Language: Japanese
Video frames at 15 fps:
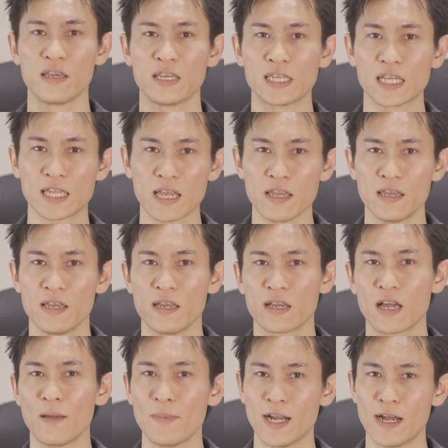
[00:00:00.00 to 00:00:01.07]
被写体、
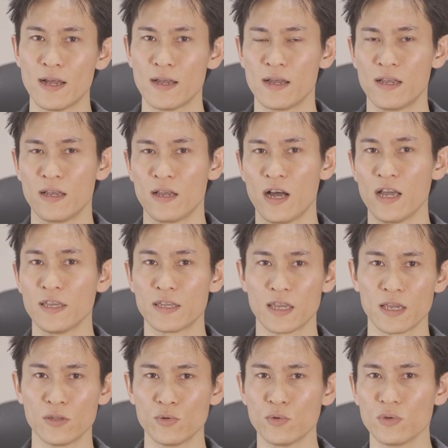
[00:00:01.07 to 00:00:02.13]
カメラ、背
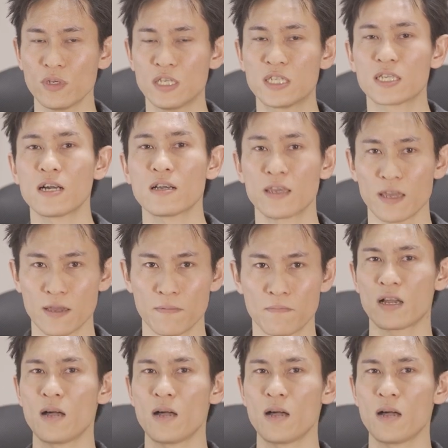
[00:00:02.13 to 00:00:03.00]
景の位置関係、